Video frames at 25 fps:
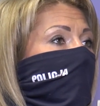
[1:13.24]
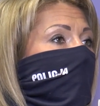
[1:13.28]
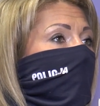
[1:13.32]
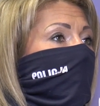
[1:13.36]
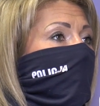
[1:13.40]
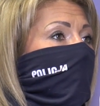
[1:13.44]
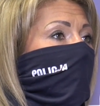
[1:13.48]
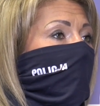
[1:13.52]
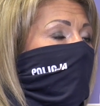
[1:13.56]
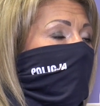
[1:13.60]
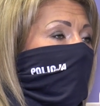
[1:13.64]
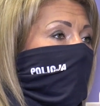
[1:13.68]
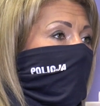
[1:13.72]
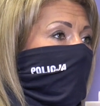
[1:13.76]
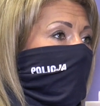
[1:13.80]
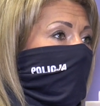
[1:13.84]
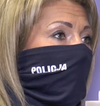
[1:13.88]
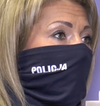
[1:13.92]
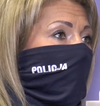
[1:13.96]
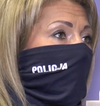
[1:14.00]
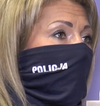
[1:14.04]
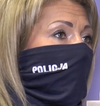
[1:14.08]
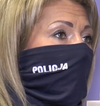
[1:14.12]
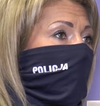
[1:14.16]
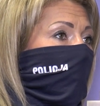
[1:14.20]
został
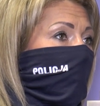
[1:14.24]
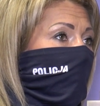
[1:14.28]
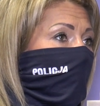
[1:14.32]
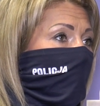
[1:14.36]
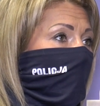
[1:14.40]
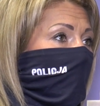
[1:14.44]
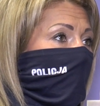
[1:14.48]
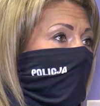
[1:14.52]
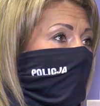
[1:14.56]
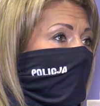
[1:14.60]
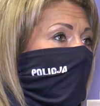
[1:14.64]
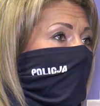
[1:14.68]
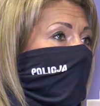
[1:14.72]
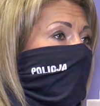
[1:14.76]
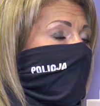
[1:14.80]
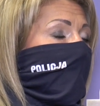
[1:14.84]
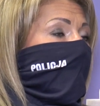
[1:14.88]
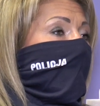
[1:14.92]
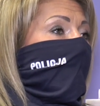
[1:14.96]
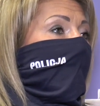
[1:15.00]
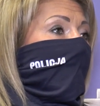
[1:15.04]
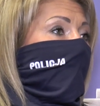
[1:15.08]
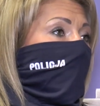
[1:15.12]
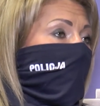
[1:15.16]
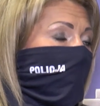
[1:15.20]
przewieziony do szpitala,
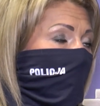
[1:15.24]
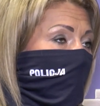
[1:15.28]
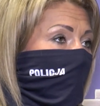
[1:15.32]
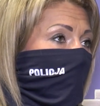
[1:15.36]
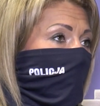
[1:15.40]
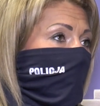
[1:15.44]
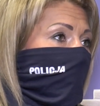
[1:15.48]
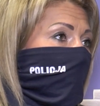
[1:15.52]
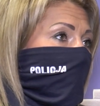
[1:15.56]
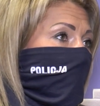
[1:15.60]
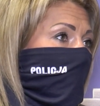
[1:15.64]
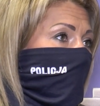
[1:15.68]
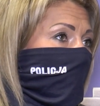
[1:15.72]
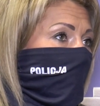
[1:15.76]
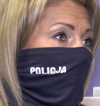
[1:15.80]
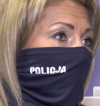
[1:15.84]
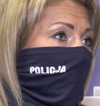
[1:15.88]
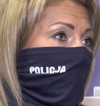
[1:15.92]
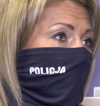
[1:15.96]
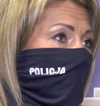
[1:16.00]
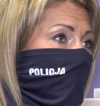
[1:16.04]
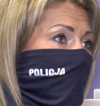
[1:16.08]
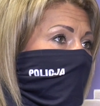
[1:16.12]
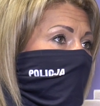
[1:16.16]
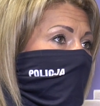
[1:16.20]
gdzie pozostał na
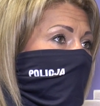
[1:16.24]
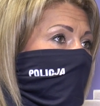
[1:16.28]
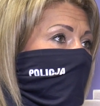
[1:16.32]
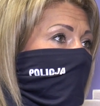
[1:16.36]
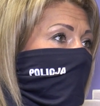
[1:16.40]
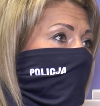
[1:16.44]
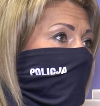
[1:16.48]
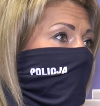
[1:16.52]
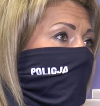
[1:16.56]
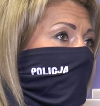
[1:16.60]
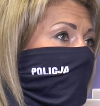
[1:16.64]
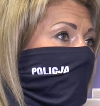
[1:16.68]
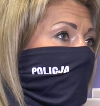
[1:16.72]
obserwacji.